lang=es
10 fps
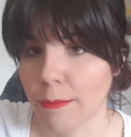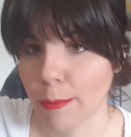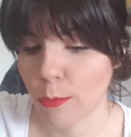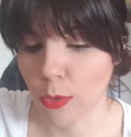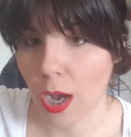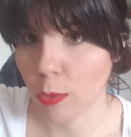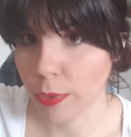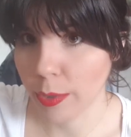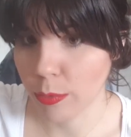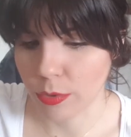vamos, a
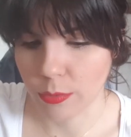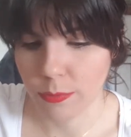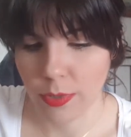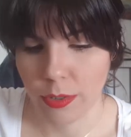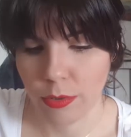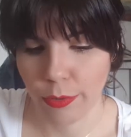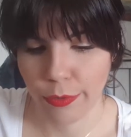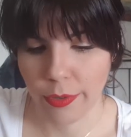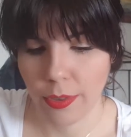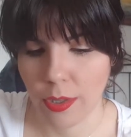un euro.
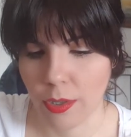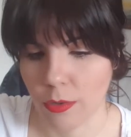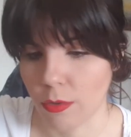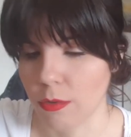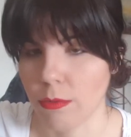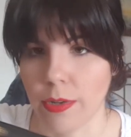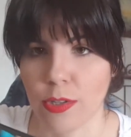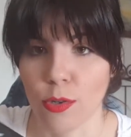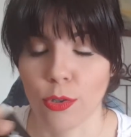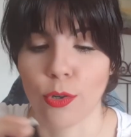Entonces digo,
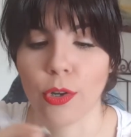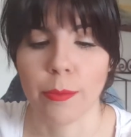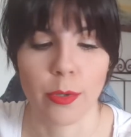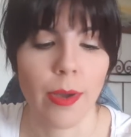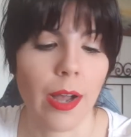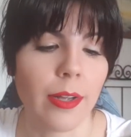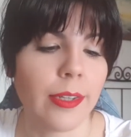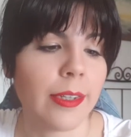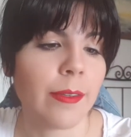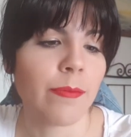esto lo tengo que probar.
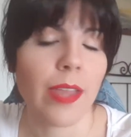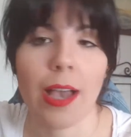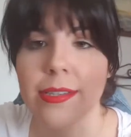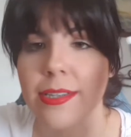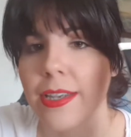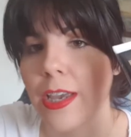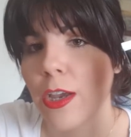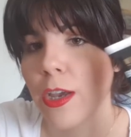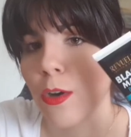Así que